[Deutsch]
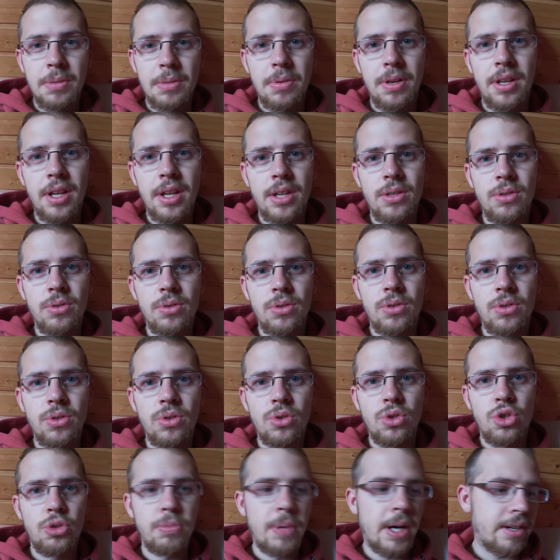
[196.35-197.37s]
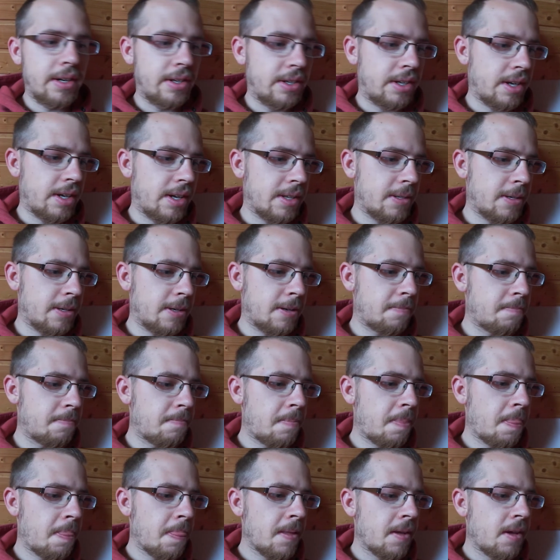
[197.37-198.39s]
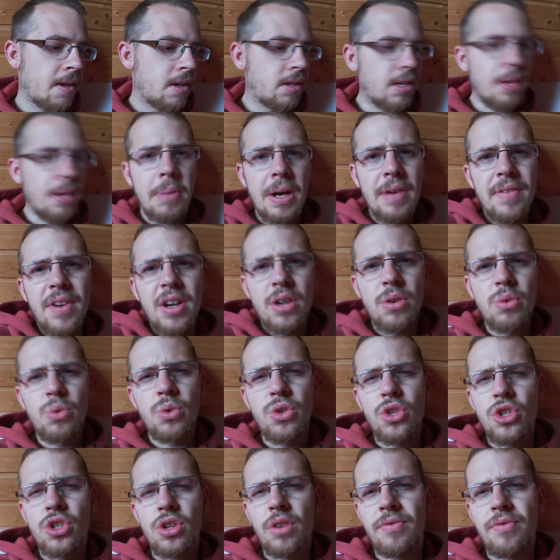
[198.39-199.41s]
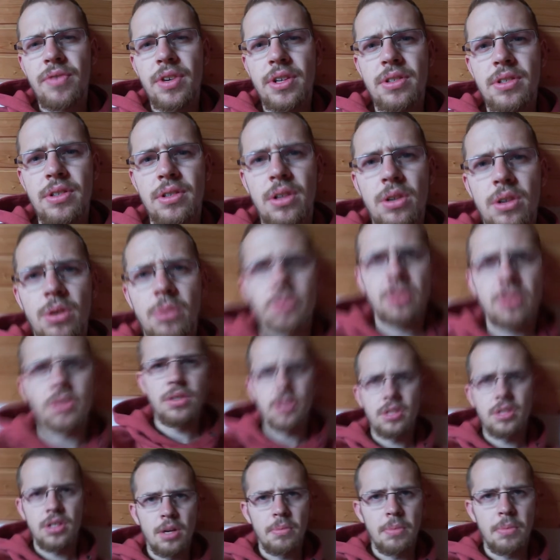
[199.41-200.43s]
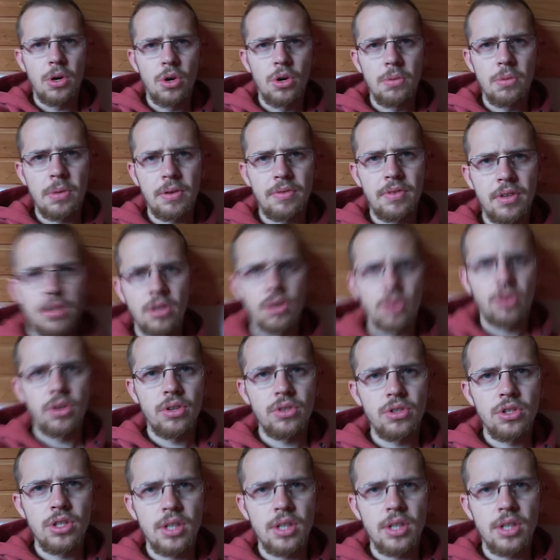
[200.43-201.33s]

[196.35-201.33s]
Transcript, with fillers: Ich bin eher so ein Spargeltarzan. Ich habe einfach einen guten Stoffwechsel, glaube ich. Das sagen mir auch immer viele Leute.